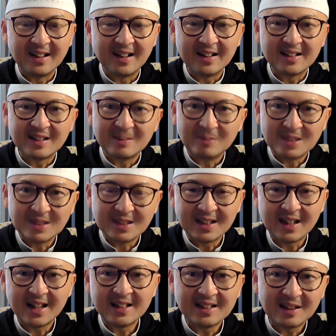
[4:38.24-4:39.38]
Ya,
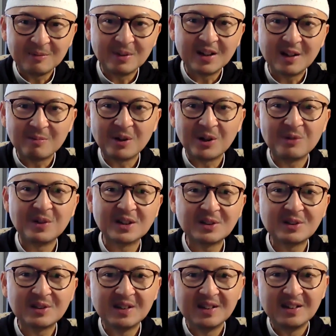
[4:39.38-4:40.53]
dibersihkan kemudian baru
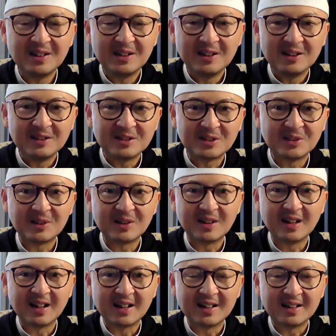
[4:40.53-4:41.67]
masuk
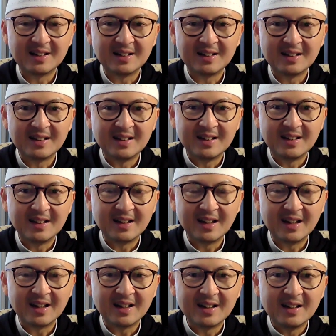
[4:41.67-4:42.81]
surga.
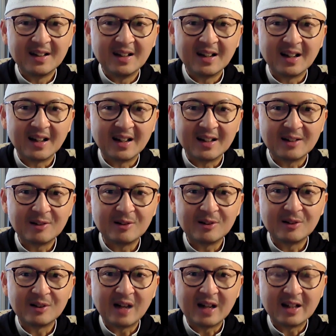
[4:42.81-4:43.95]
Ya. Nah, itu
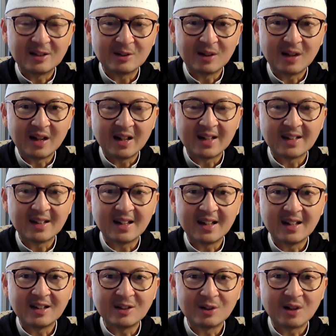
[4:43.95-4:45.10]
ada ayatnya ya
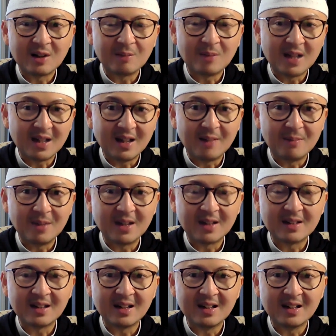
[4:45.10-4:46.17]
di surat Maryam ya.